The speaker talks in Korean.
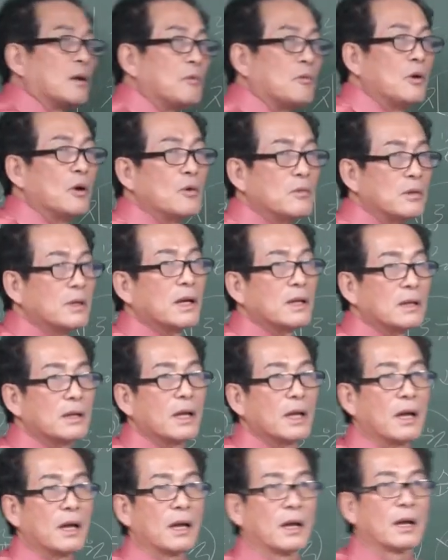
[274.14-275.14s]
외우면 안
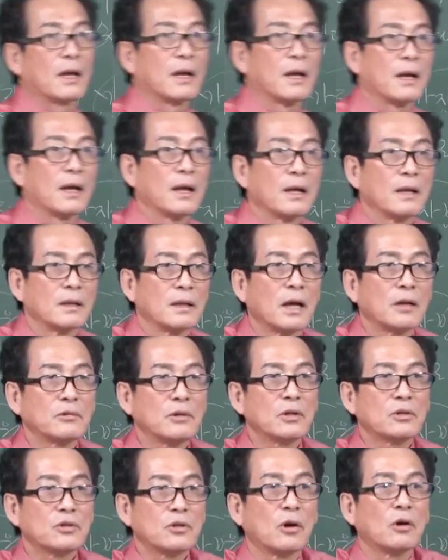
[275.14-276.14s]
돼.
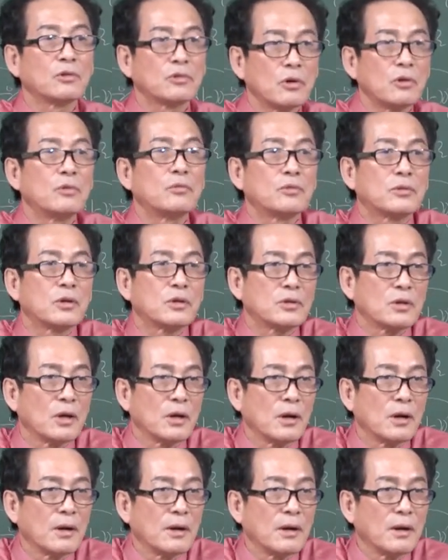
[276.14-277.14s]
나중에 저절로
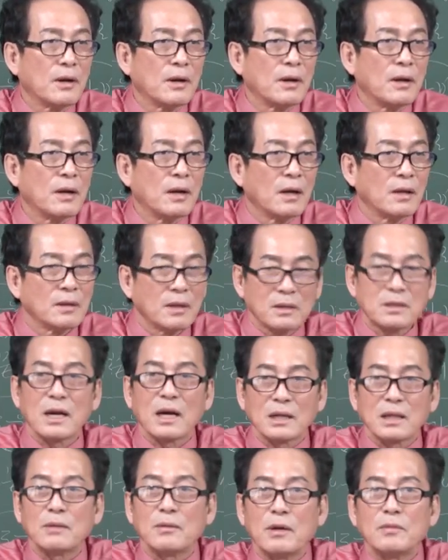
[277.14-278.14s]
붙어져요. 내가
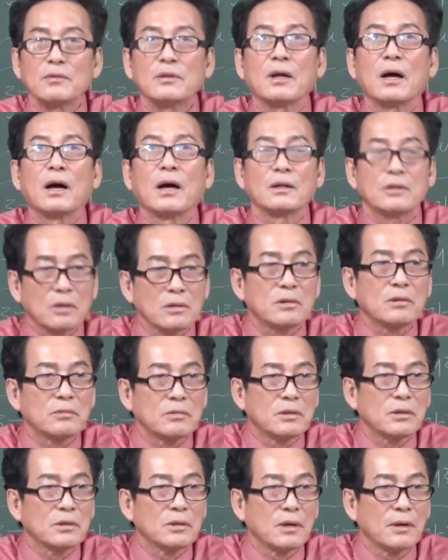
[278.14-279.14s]
장담합니다. 저절로
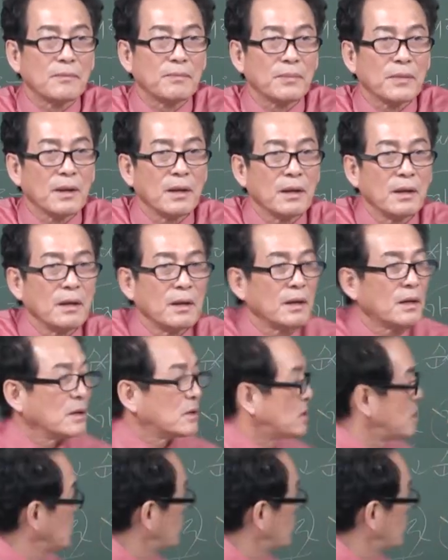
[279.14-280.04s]
붙어져요. 그러니까